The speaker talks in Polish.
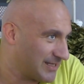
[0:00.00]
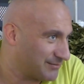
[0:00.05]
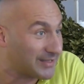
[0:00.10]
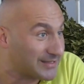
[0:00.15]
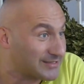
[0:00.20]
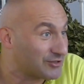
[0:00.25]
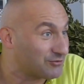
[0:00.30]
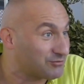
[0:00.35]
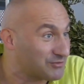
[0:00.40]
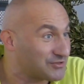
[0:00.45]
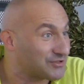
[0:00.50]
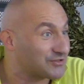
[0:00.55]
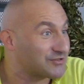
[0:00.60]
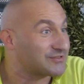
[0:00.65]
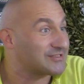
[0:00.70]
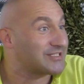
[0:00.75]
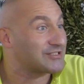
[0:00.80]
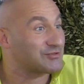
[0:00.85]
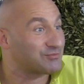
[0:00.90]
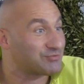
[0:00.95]
Pokazał mi, co to
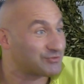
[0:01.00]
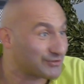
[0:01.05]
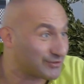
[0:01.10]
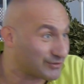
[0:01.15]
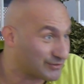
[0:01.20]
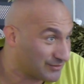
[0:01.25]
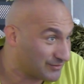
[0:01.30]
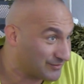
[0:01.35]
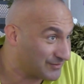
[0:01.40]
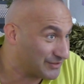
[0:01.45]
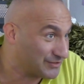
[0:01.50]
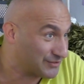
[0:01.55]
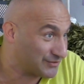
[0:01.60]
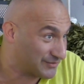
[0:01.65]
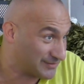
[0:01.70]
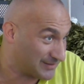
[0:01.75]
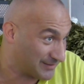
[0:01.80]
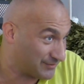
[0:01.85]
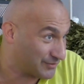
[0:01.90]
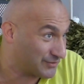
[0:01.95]
znaczy przygotowywać się
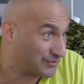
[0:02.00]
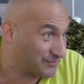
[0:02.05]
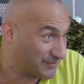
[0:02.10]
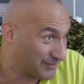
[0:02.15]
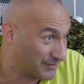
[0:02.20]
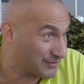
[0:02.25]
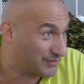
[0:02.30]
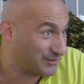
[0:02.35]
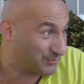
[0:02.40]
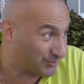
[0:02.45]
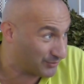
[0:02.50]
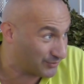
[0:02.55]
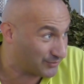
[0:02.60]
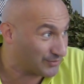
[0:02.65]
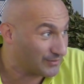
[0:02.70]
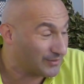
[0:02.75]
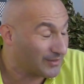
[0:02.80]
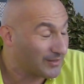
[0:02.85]
do zawodowego debiutu.